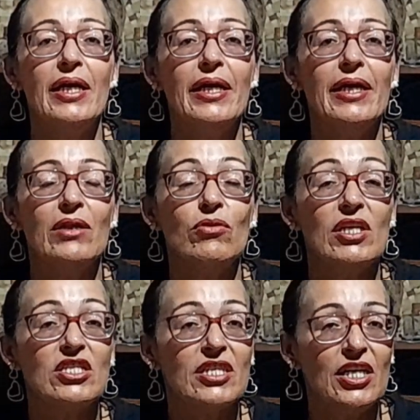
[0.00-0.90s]
É,
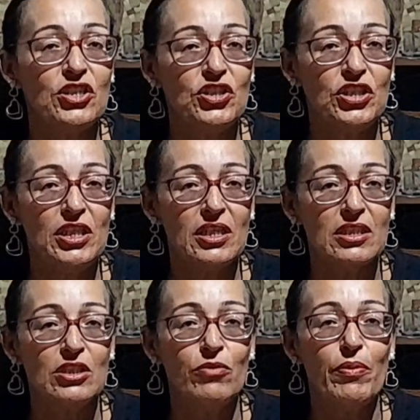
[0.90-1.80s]
durante sete
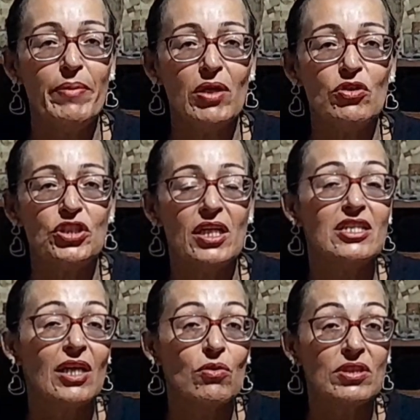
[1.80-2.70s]
dias. No primeiro dia ele
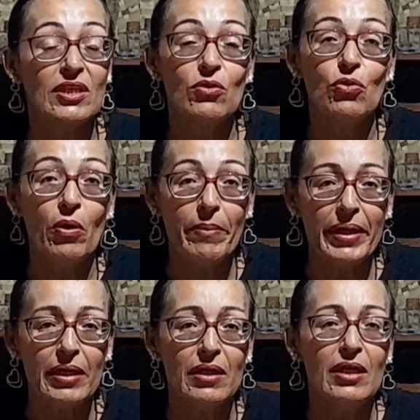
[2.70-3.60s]
já conseguiu
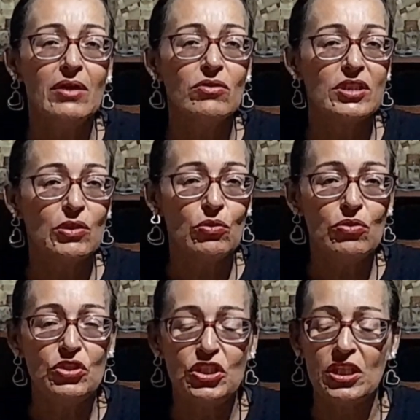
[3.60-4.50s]
dormir. No
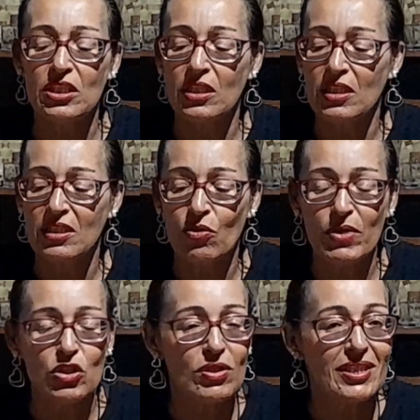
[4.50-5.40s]
segundo dia já, já
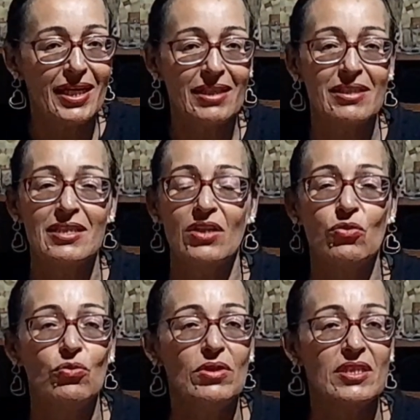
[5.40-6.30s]
começou a cicatrizar
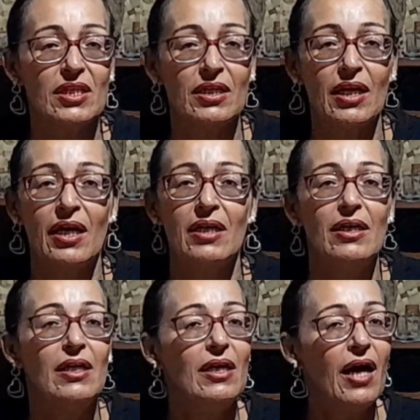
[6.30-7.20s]
tudo, a secar.
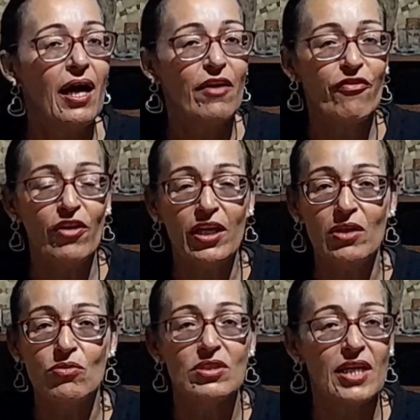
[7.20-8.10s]
Aí foi
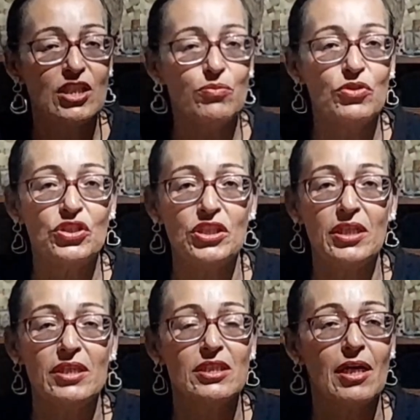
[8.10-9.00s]
indo. No sétimo
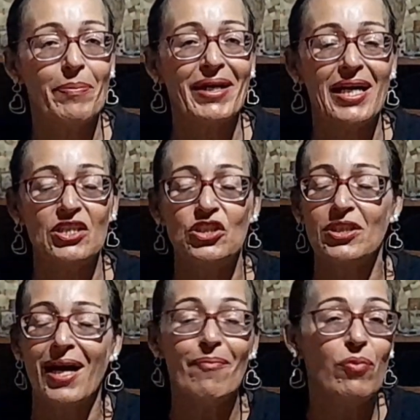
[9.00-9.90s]
dia, de lá pra cá, a gente
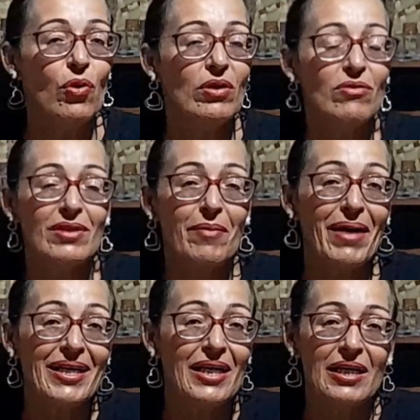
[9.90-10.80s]
acabou, não tem
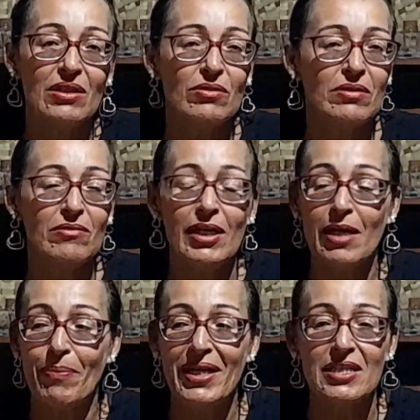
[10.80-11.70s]
mais nada, nem
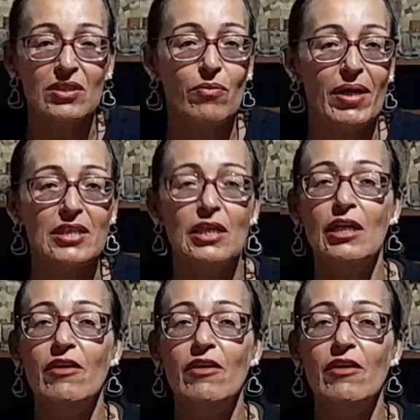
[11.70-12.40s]
apareceu mais.